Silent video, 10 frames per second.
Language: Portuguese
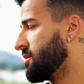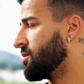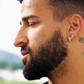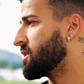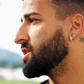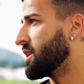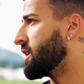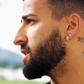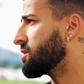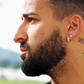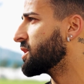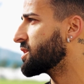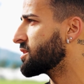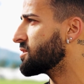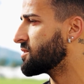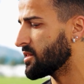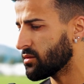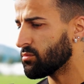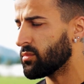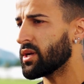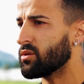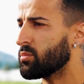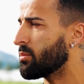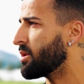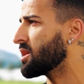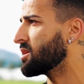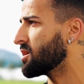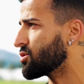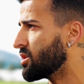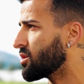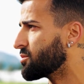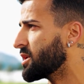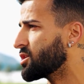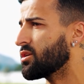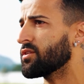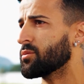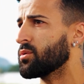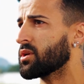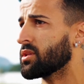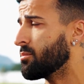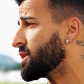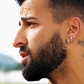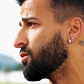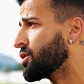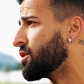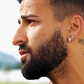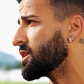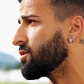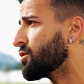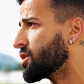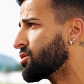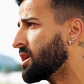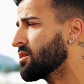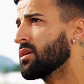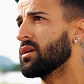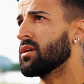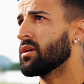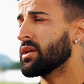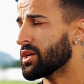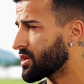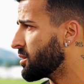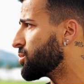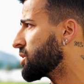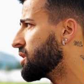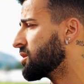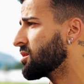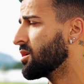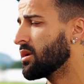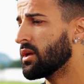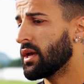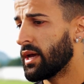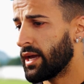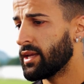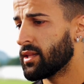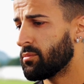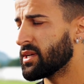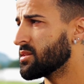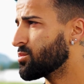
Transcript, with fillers: não seja este, mas sinto-me bem no papel de ajudar os mais jovens, porque também já fui jovem, já fui ajudado e acho que é importante. Ainda mais